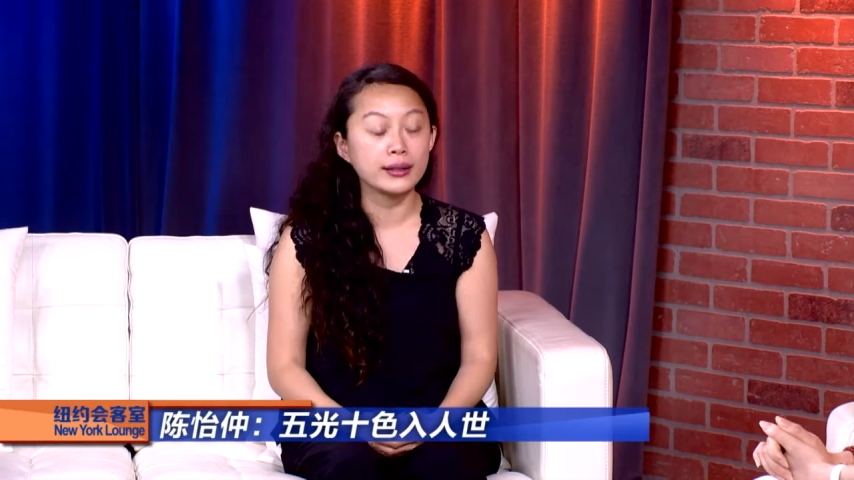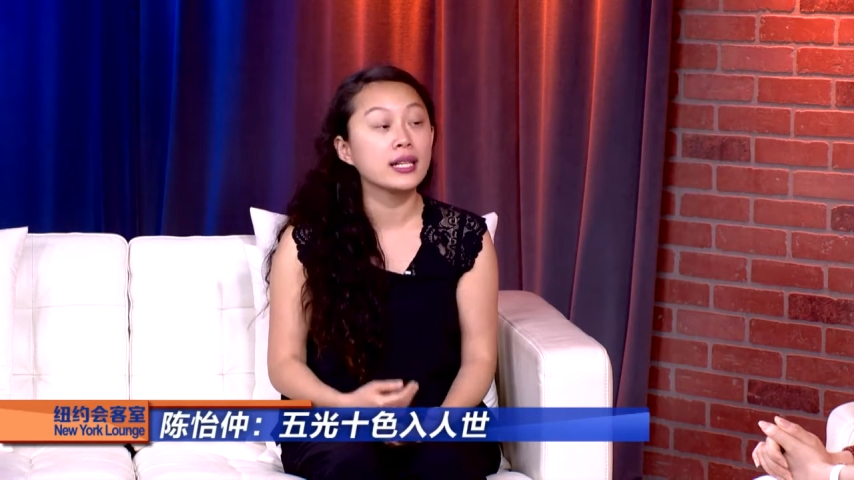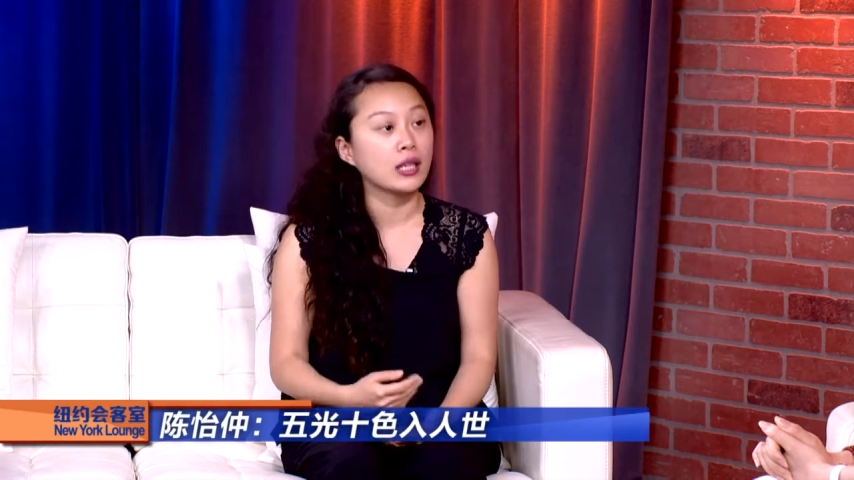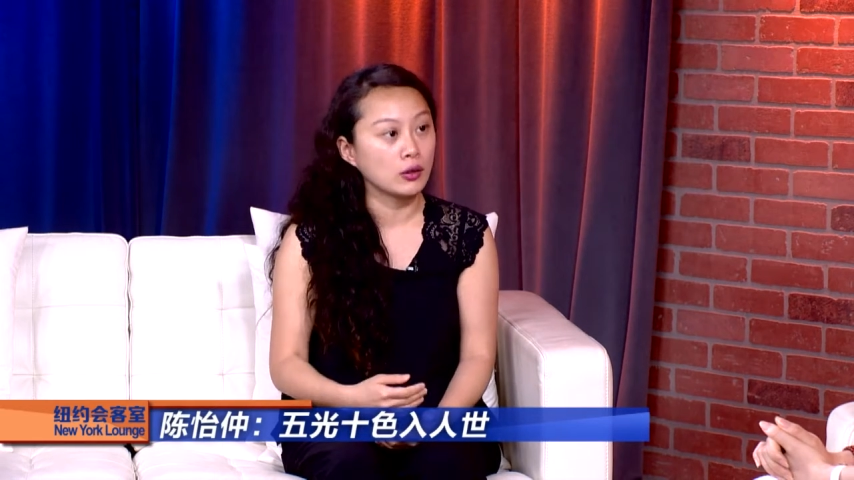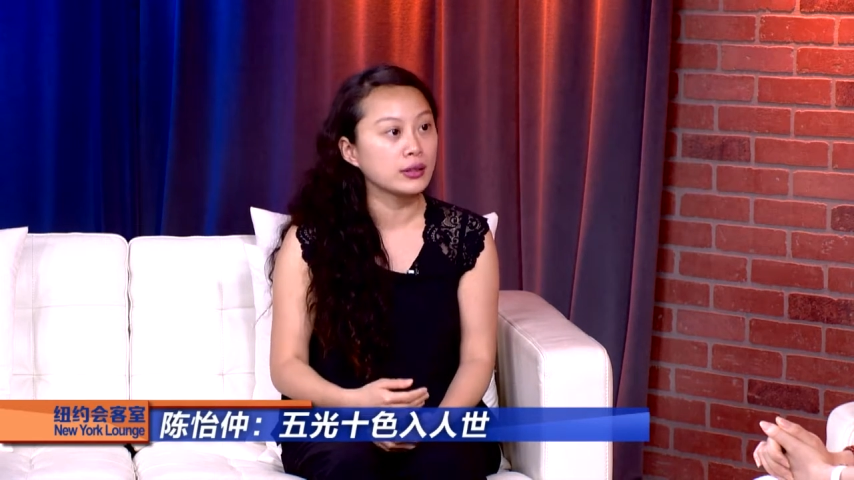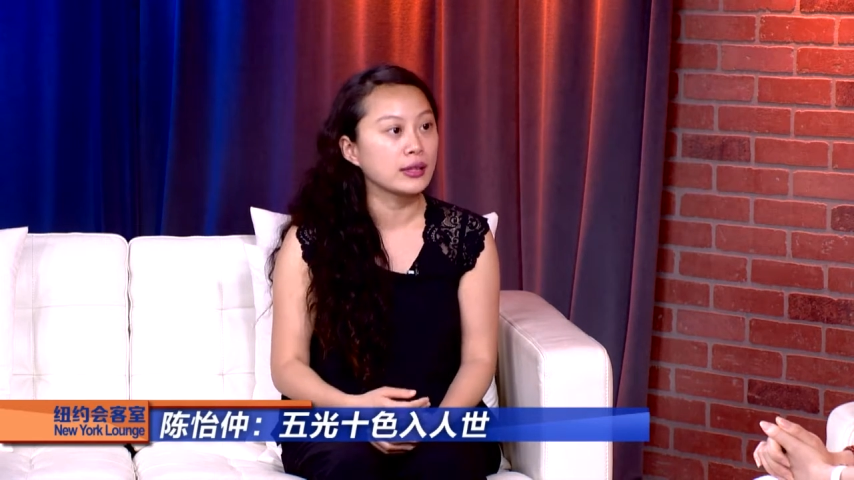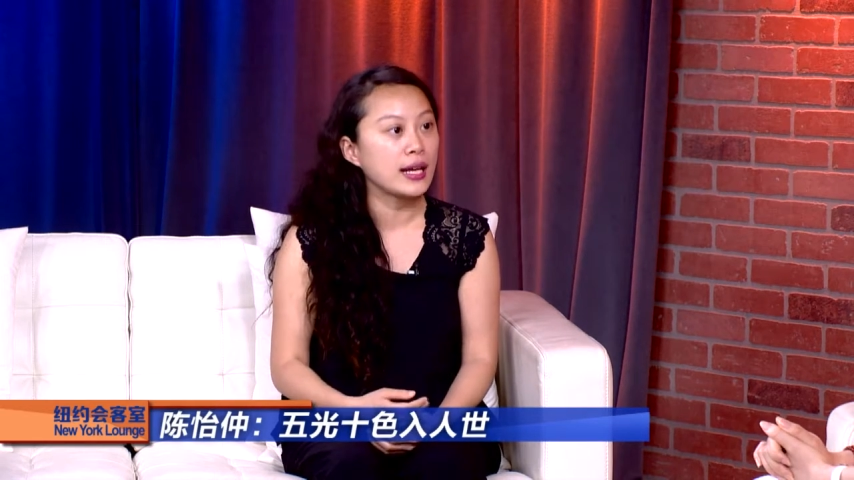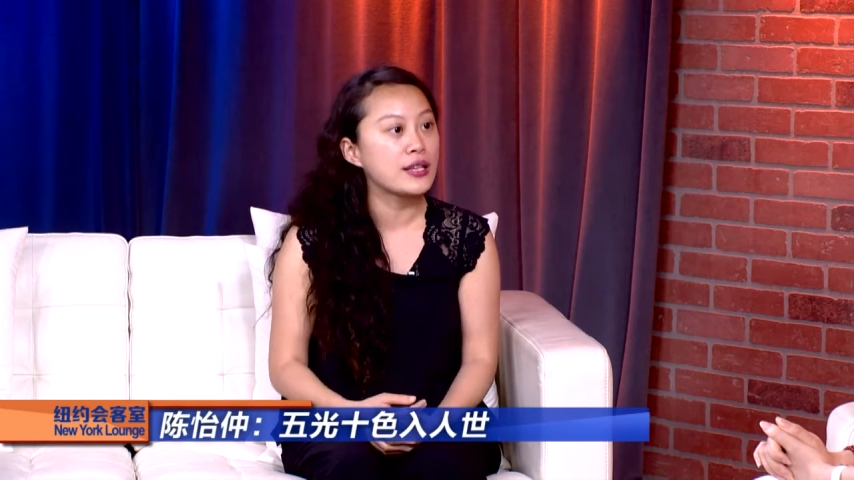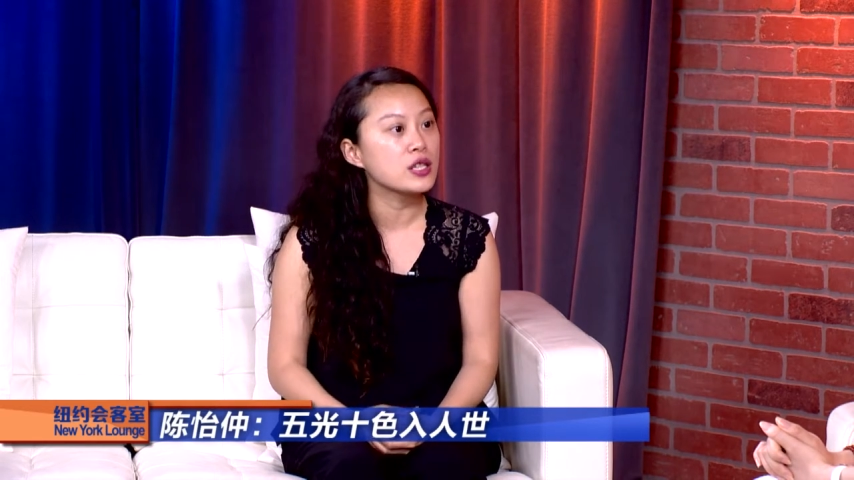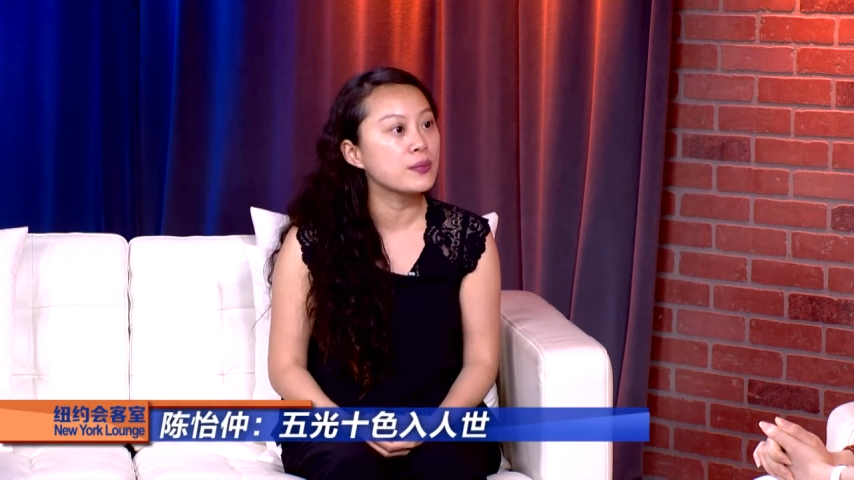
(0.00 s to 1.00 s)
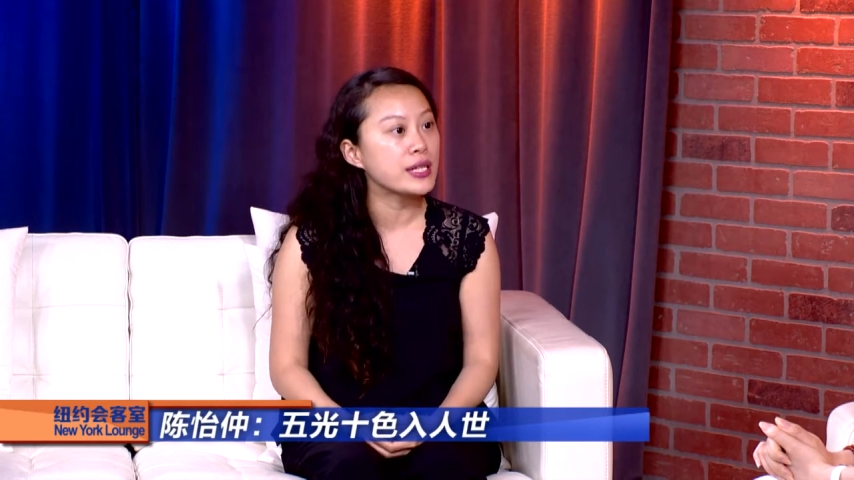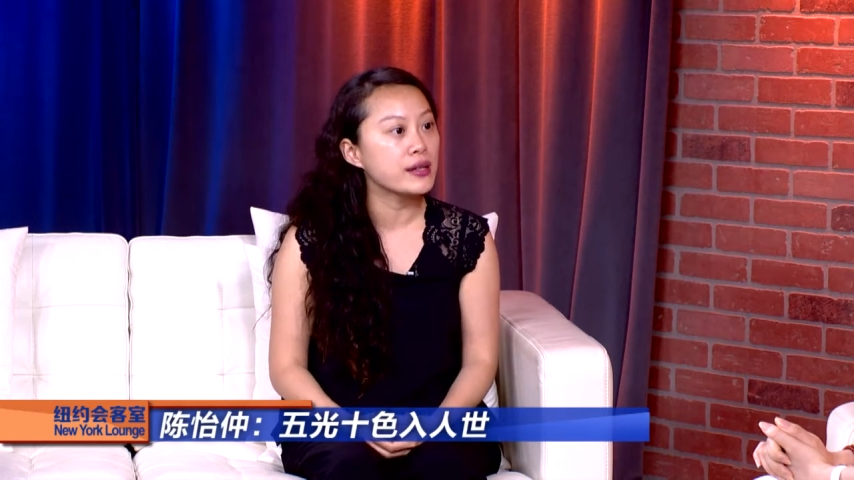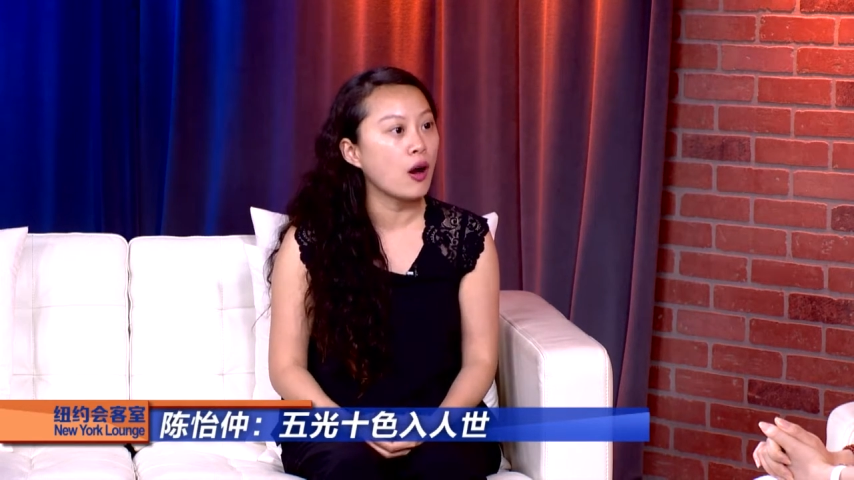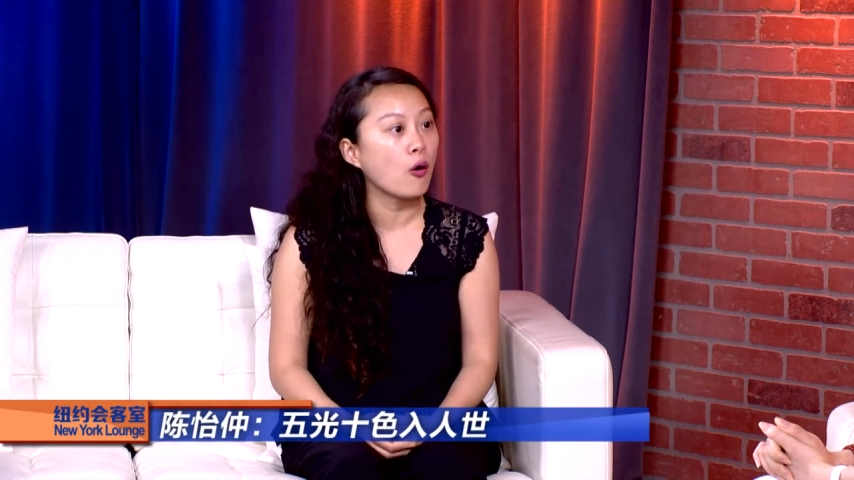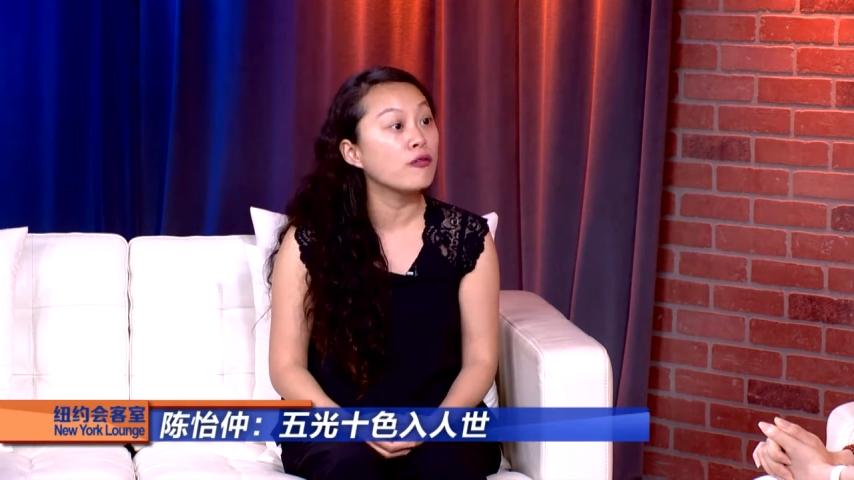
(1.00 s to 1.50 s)
电脑灯还是比
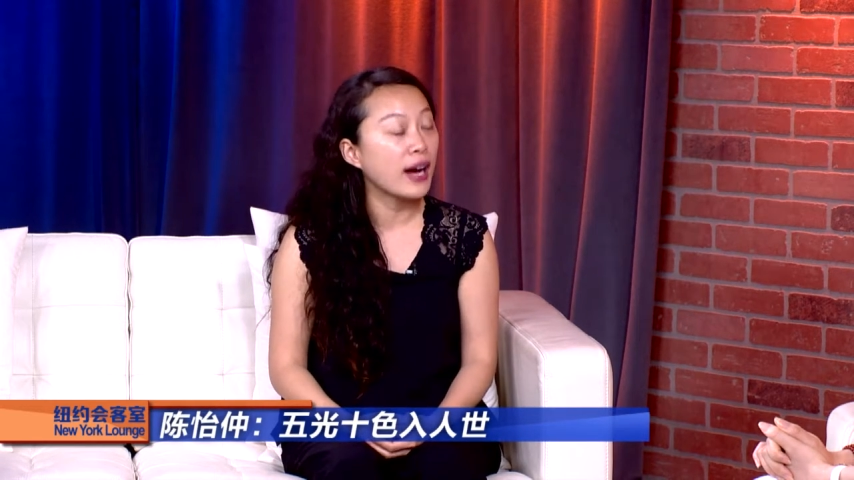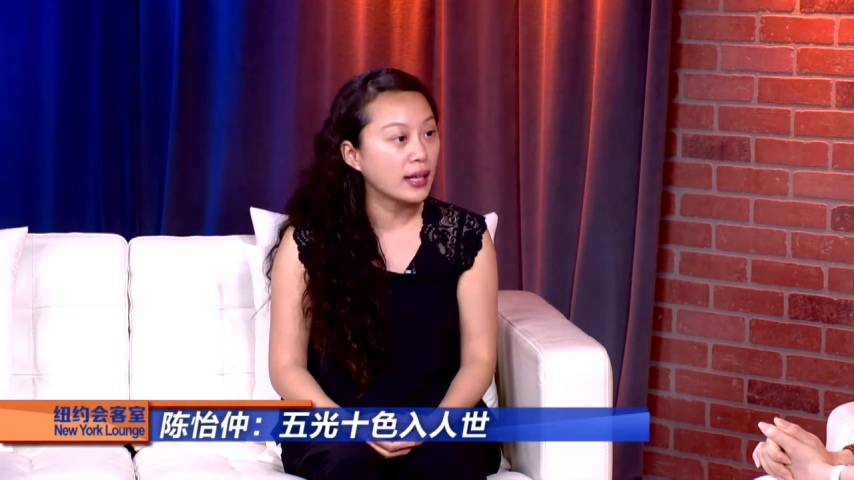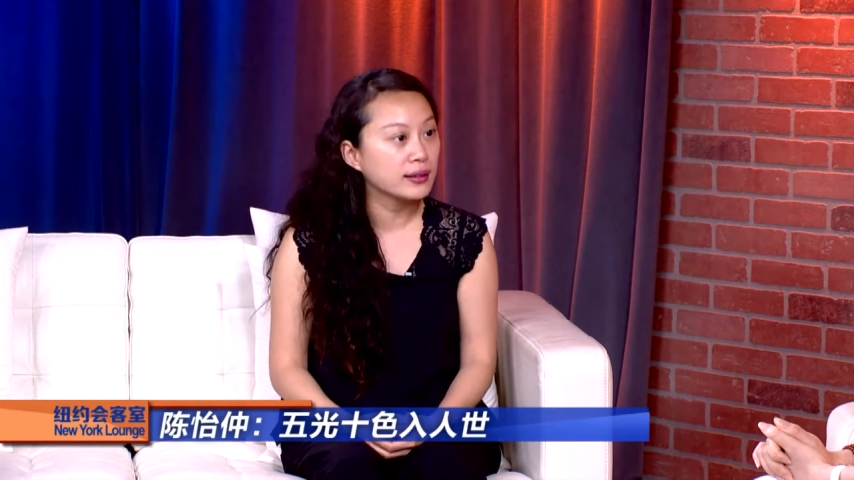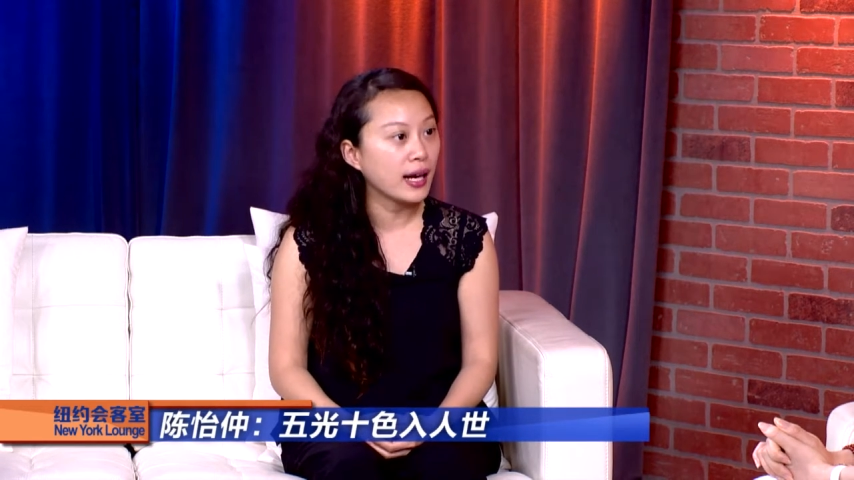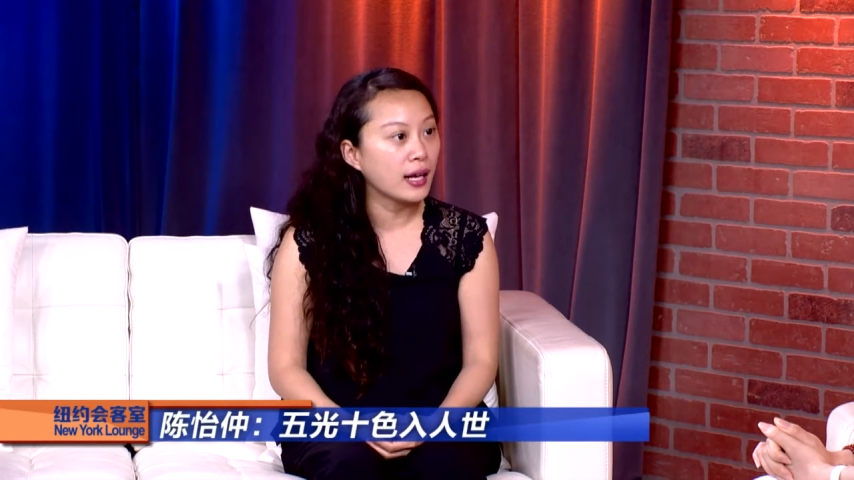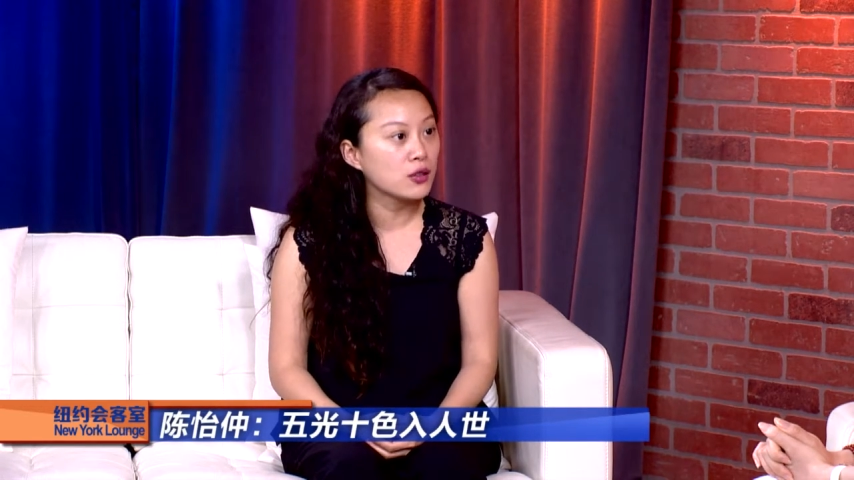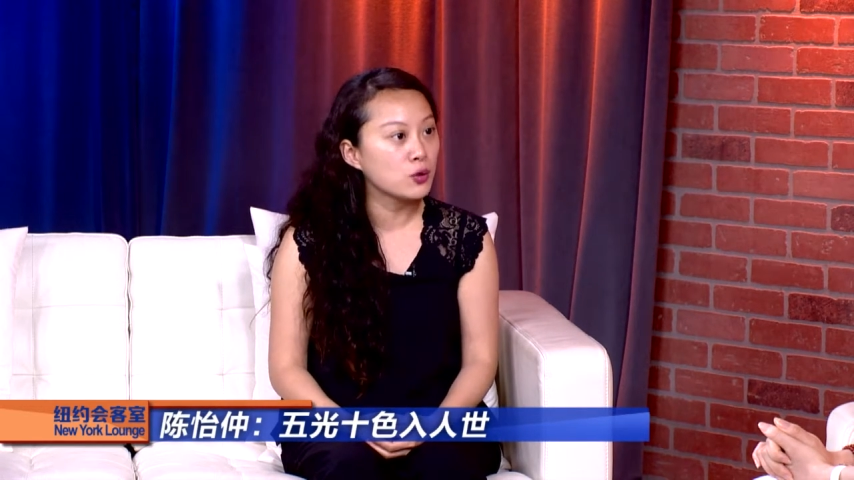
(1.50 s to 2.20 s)
较发达，